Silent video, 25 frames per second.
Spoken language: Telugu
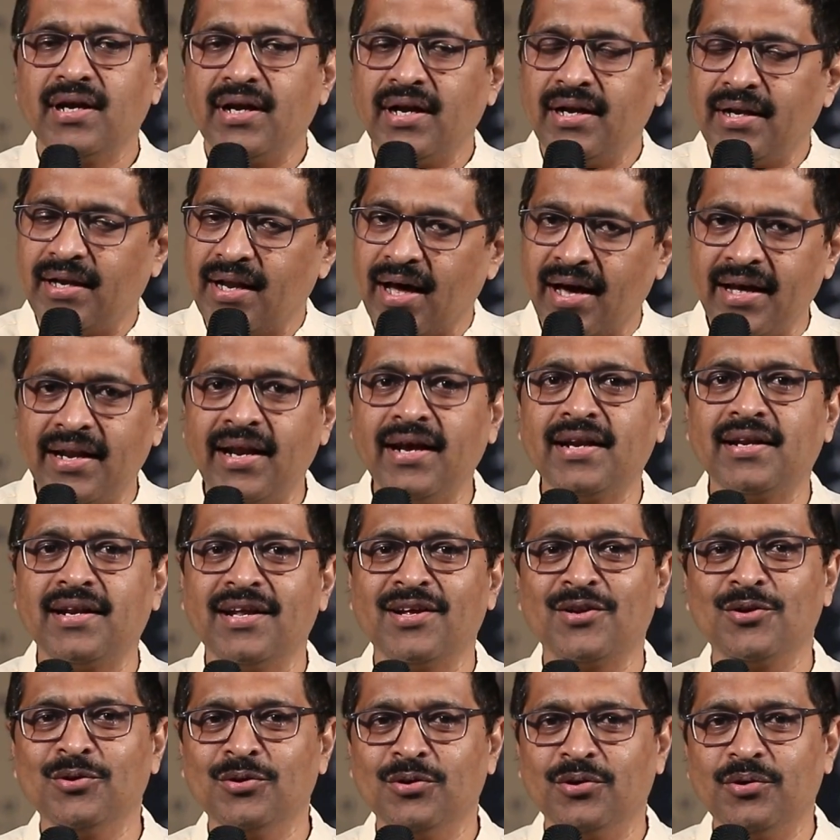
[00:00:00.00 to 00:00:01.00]
ఈ
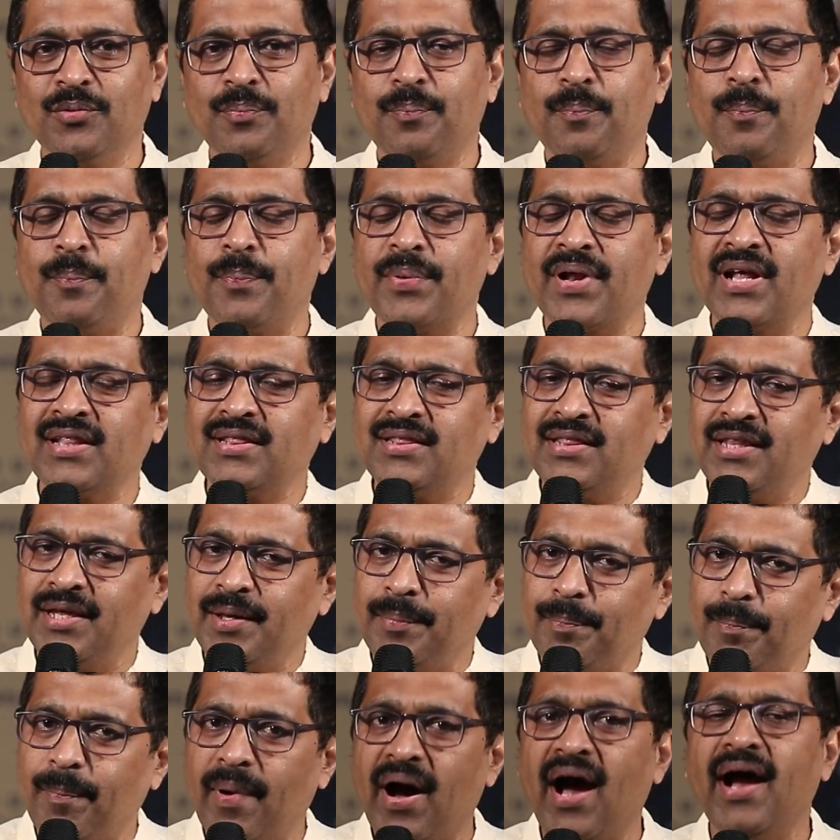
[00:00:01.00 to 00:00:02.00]
డైరెక్టరు ప్రతి
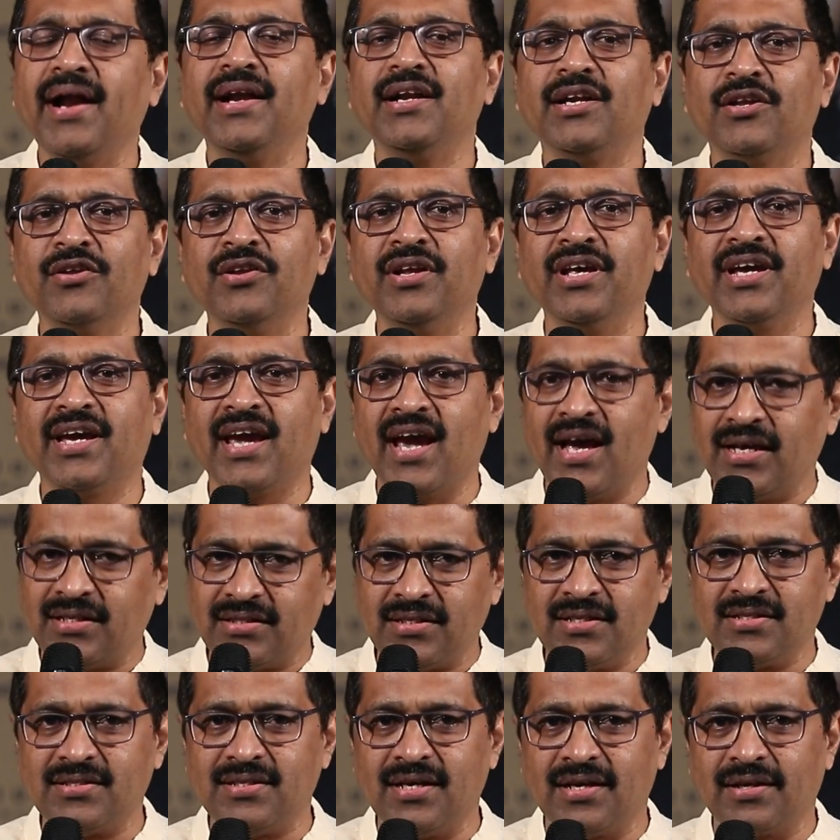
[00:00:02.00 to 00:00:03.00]
పాయింట్ని క్యాచ్
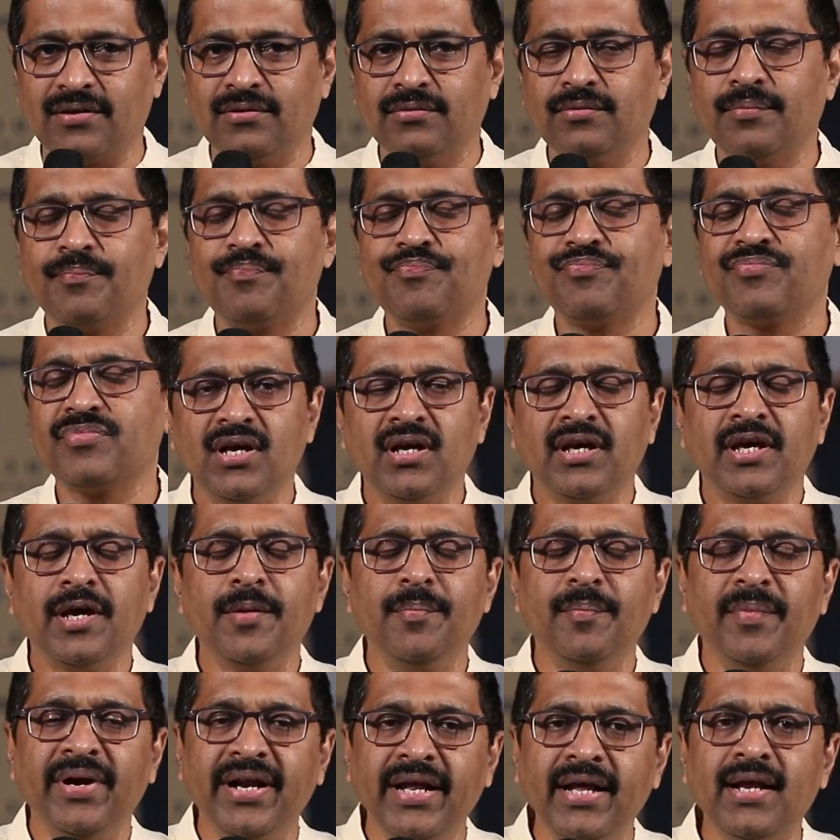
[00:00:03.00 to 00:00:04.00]
చేశారు ఈ
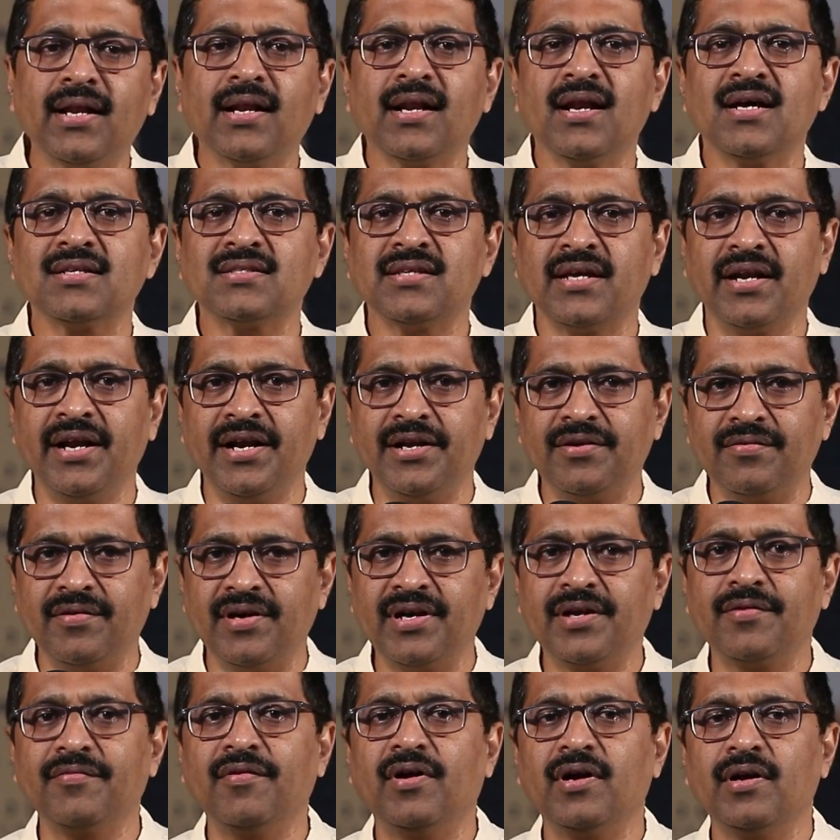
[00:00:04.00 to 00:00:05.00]
మిడిల్ క్లాస్
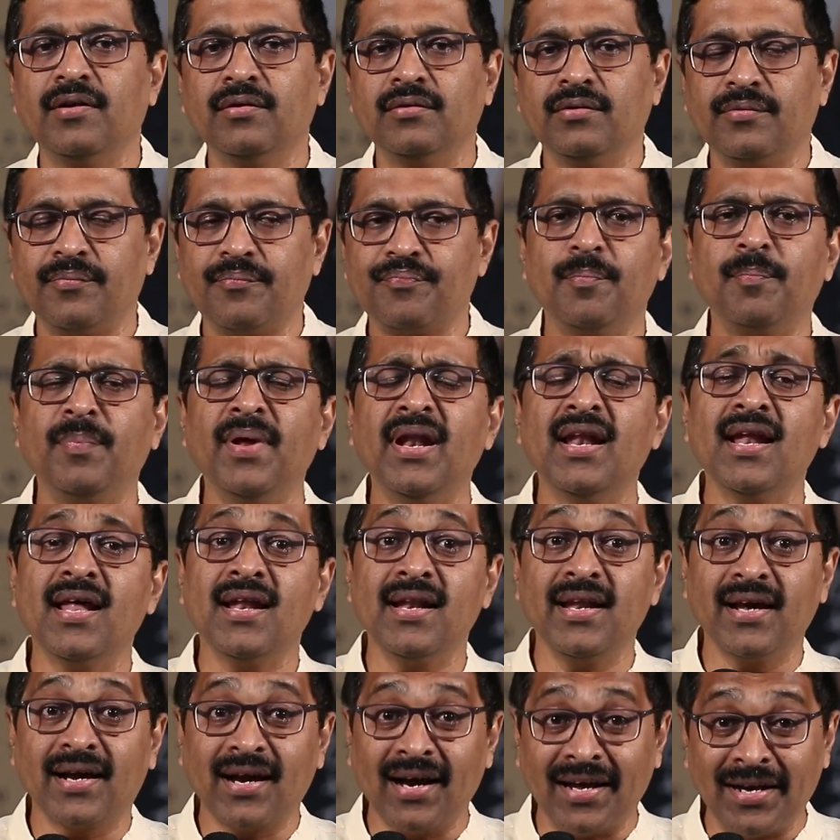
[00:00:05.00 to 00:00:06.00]
అనేటువంటి వాళ్ళు
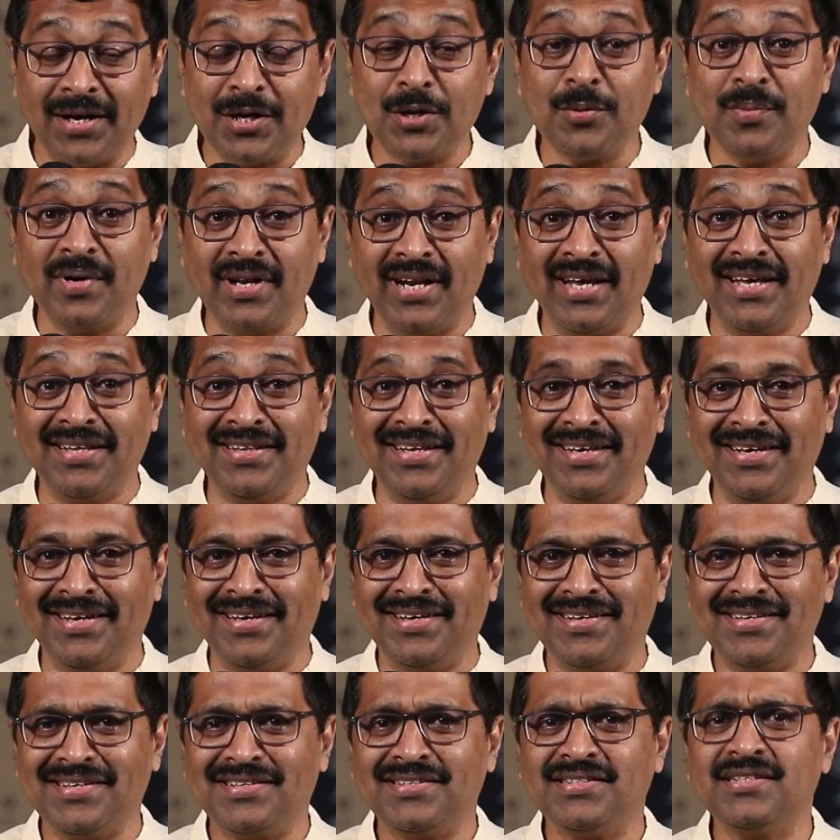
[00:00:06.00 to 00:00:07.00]
పిల్లల్ని కనటం అనేది
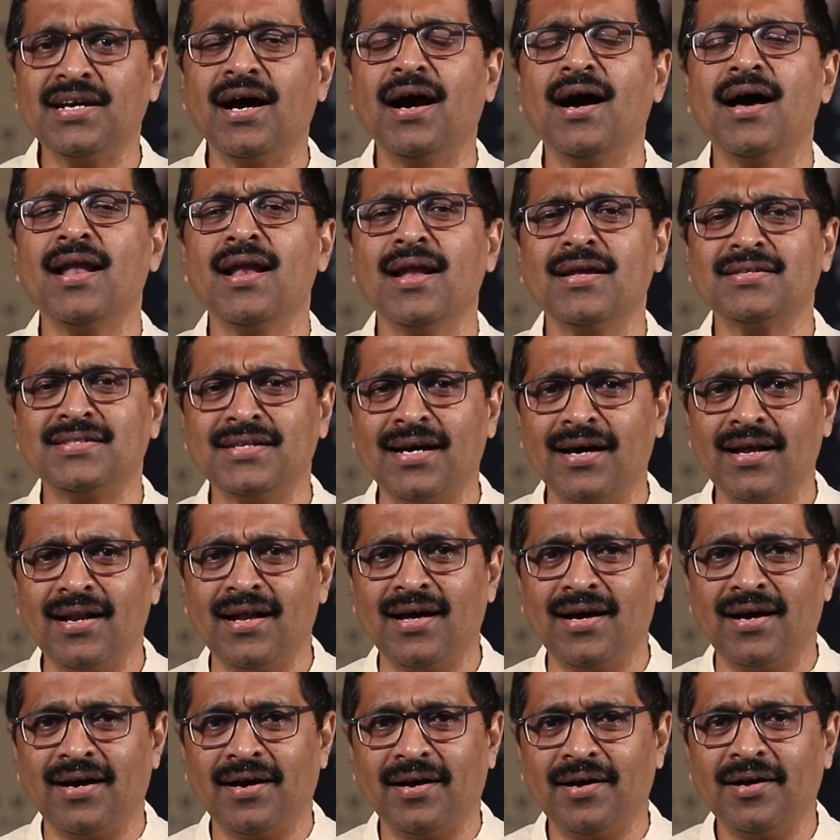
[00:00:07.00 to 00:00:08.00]
చాలా చాలా